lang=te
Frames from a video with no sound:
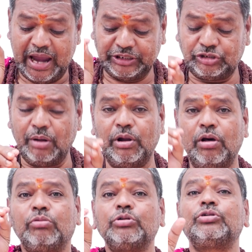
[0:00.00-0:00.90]

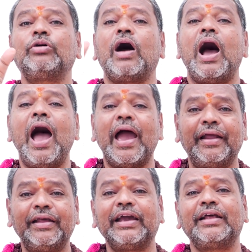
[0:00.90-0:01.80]
అష్టమలో కుజుడు
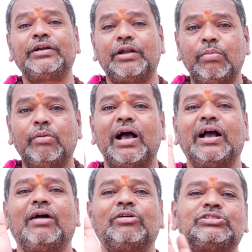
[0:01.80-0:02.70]
ఆయనకేంది డబ్బు
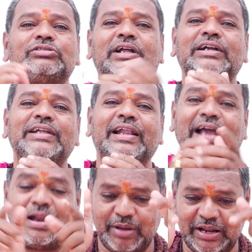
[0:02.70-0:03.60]
బాగా వస్తుంది అంటారు
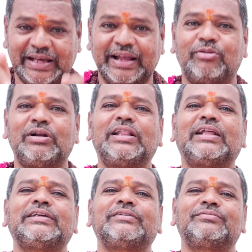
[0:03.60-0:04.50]
కానీ మన దగ్గర ఉండదు
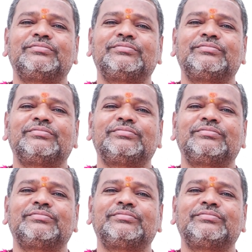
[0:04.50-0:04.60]
అది